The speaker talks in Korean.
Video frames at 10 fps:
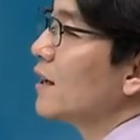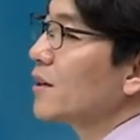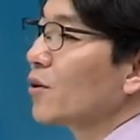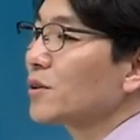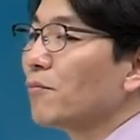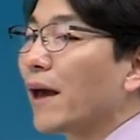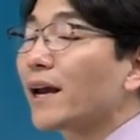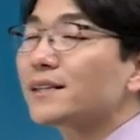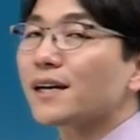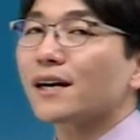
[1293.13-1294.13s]
그리고 어떤
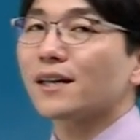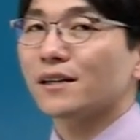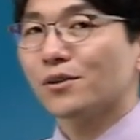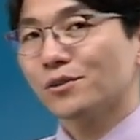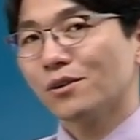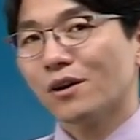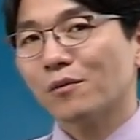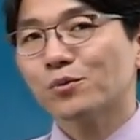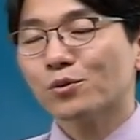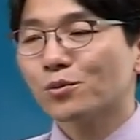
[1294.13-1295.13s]
매개체가 되는 거죠.
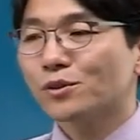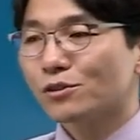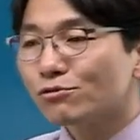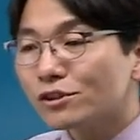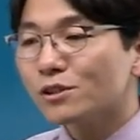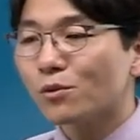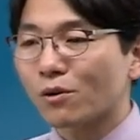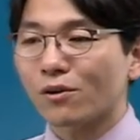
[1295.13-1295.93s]
앞으로도 이제 수시로